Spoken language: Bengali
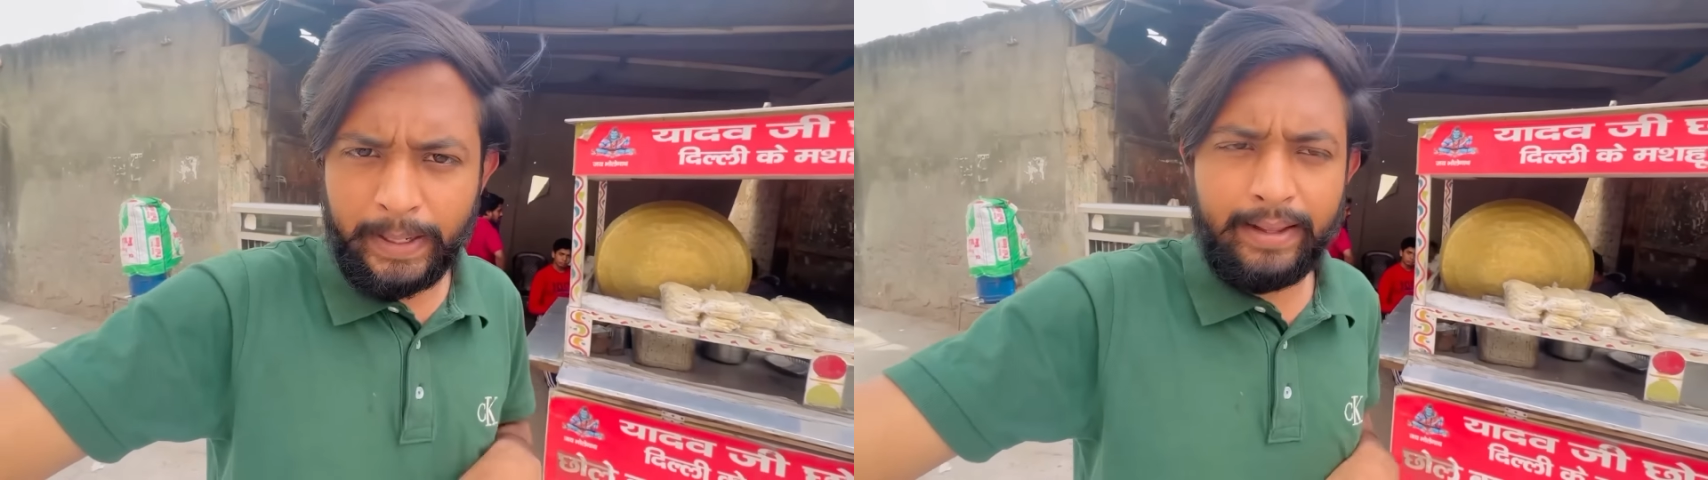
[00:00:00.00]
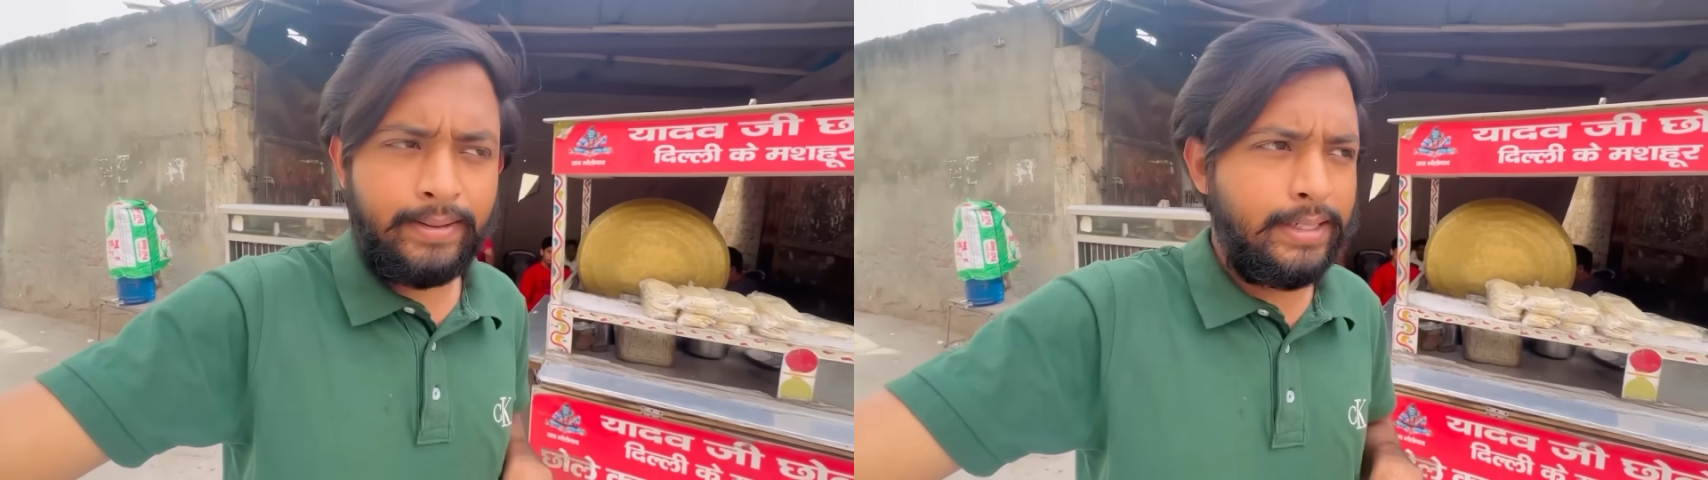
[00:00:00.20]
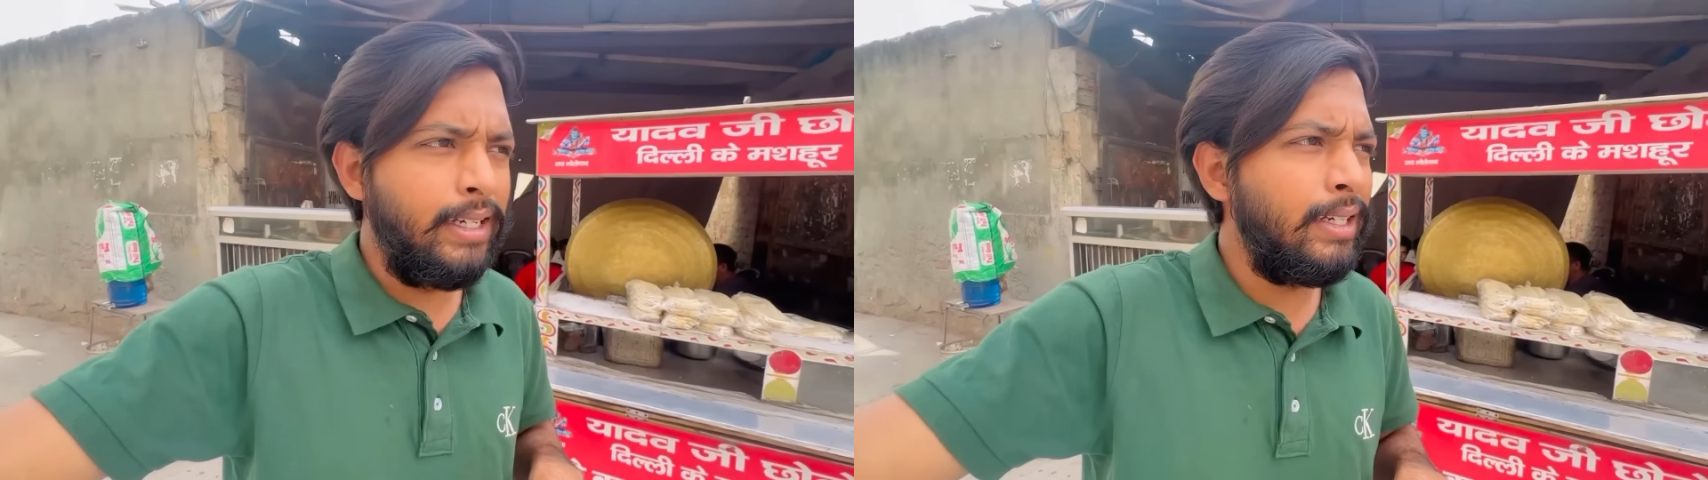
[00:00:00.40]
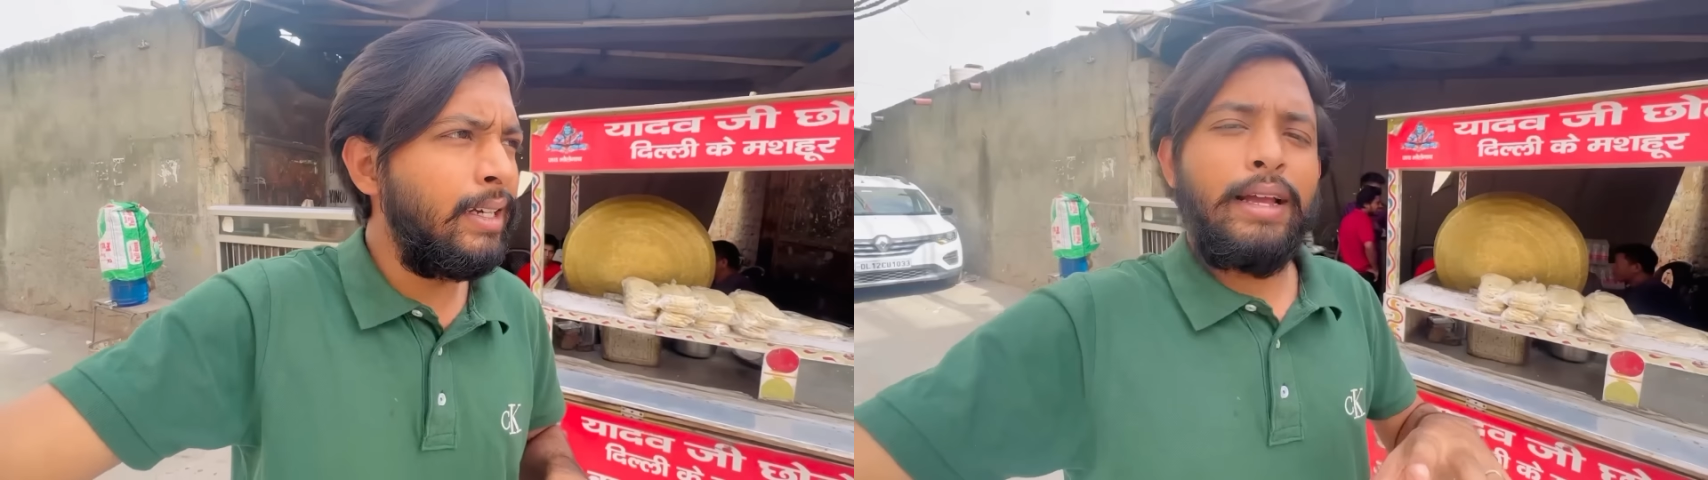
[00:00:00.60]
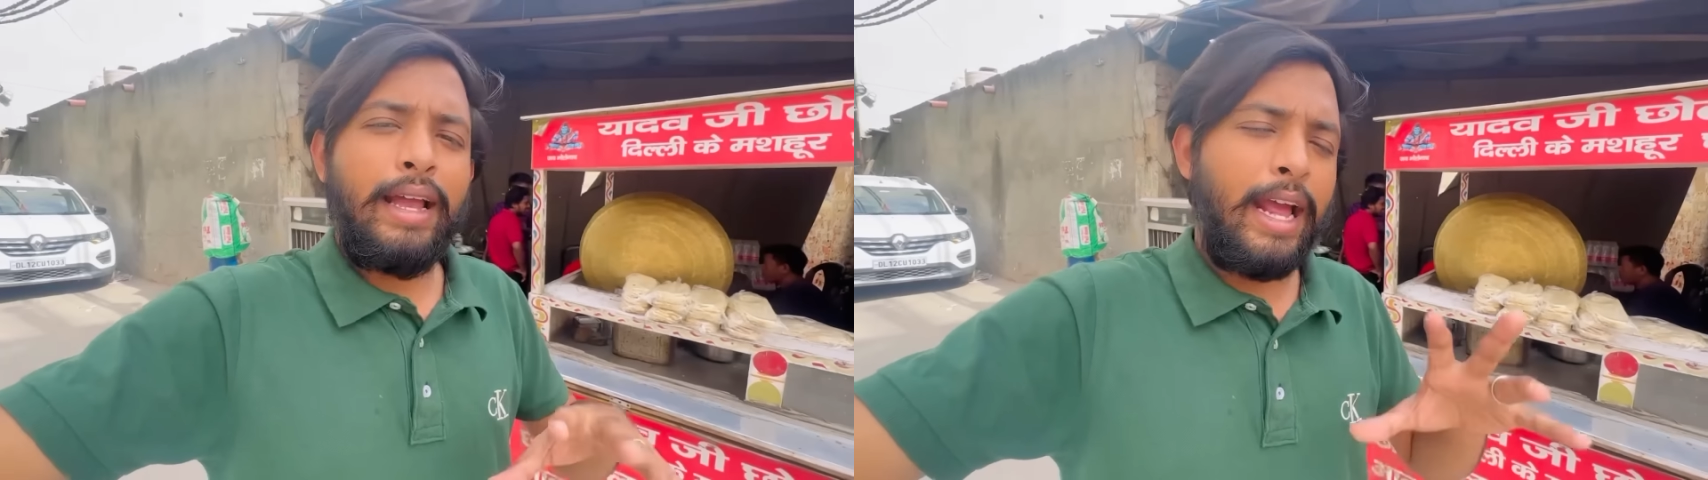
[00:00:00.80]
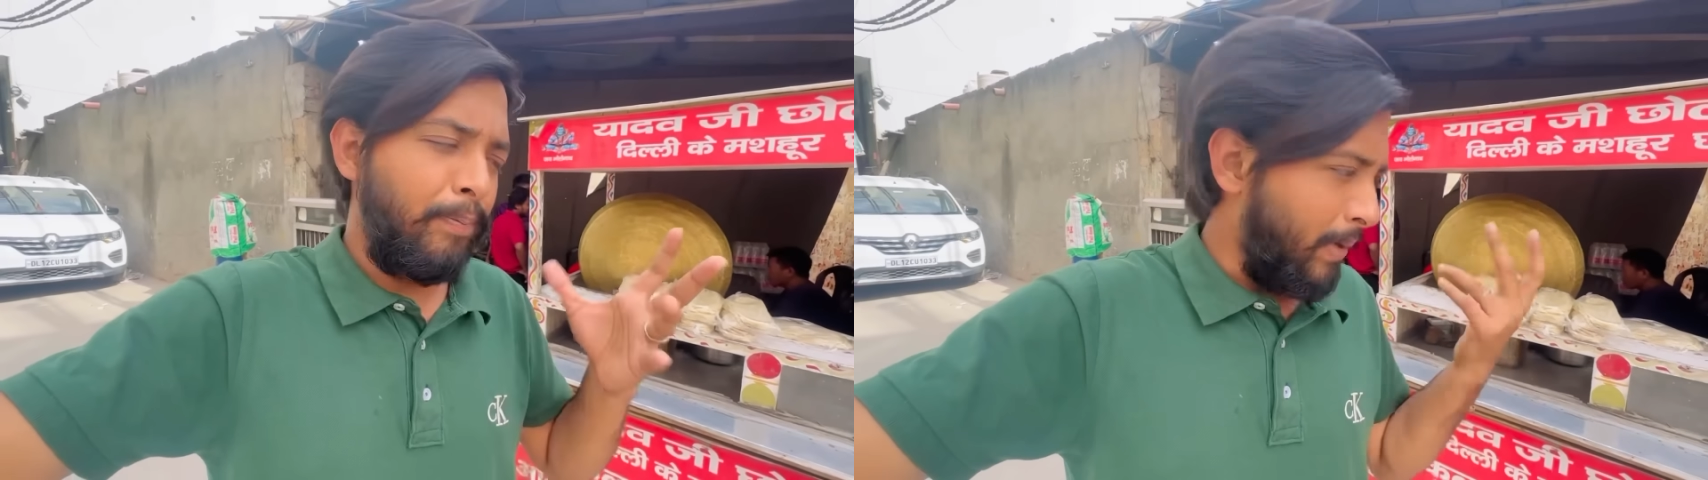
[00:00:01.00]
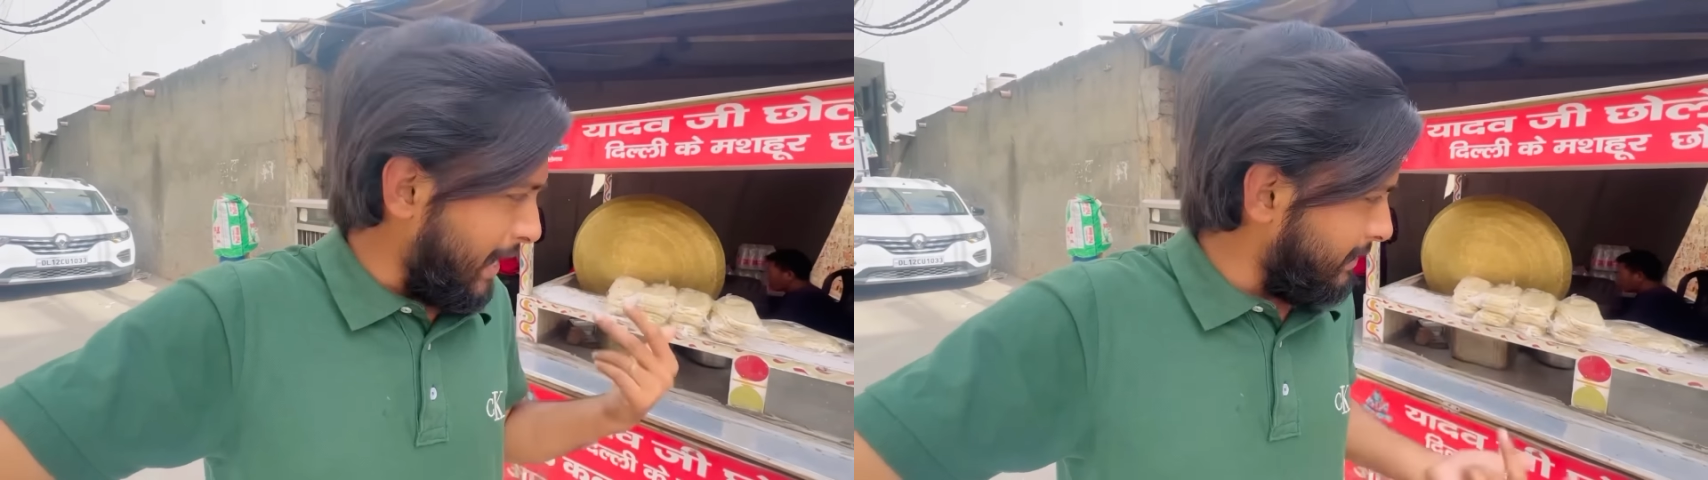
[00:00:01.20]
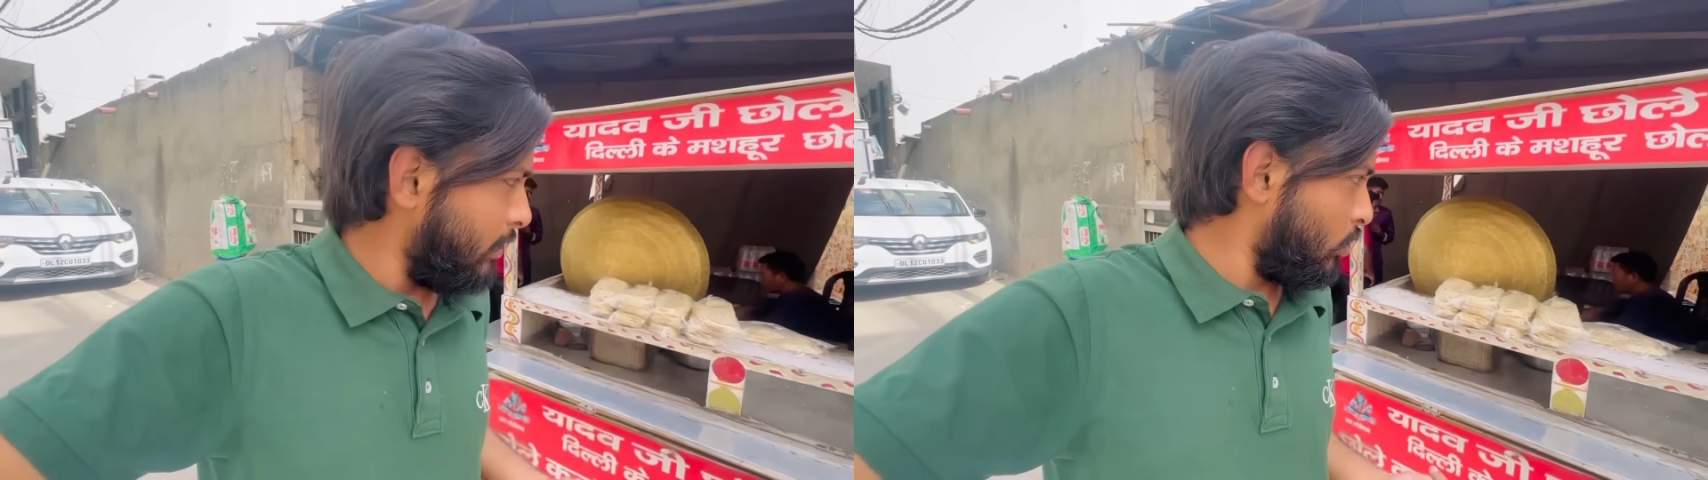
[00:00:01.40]
টেস্টি অ্যান্ড
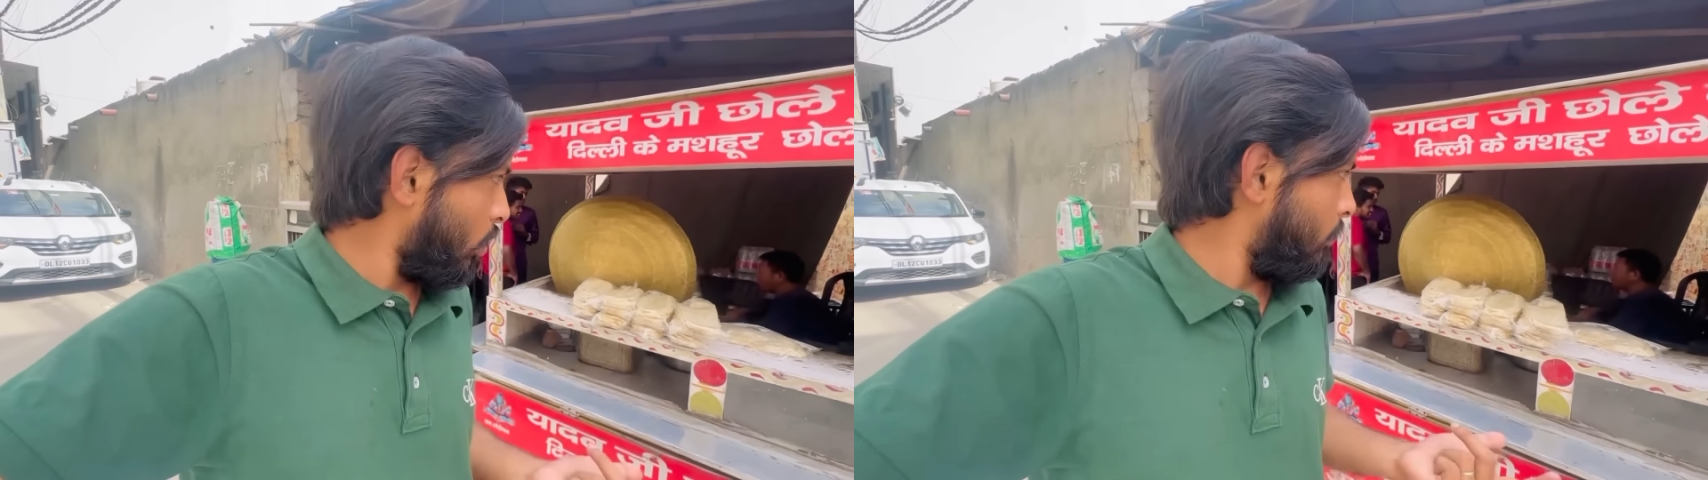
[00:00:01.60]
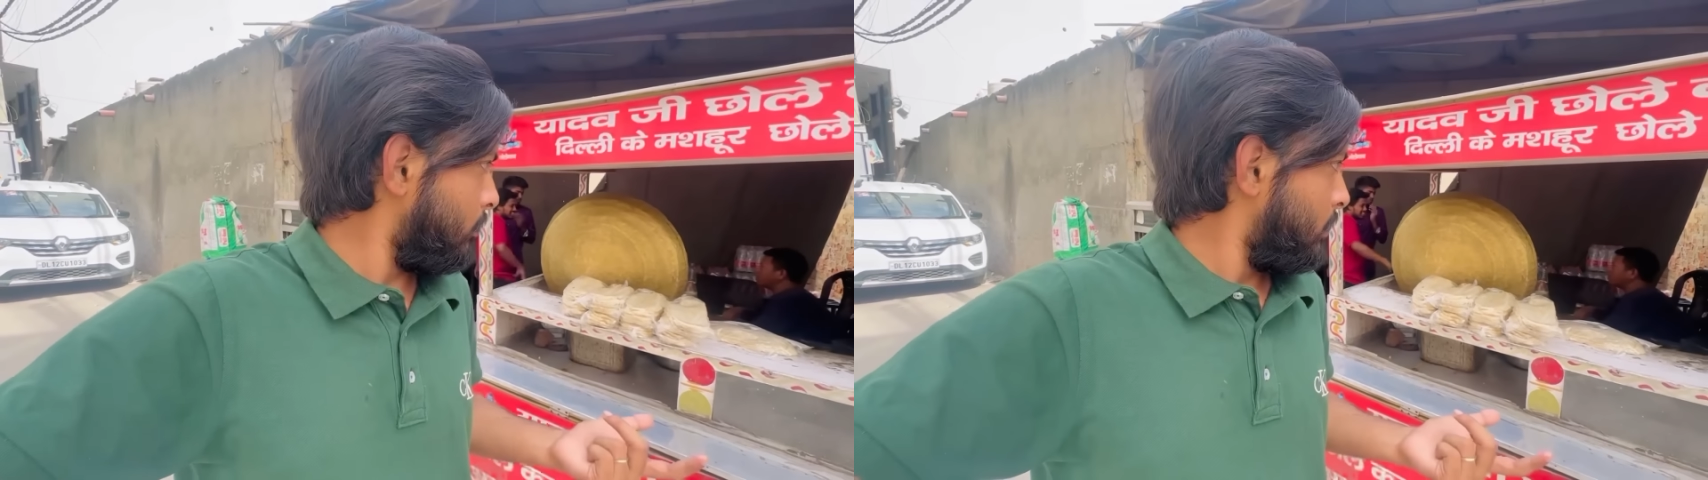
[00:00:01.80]
প্রাইসেও কম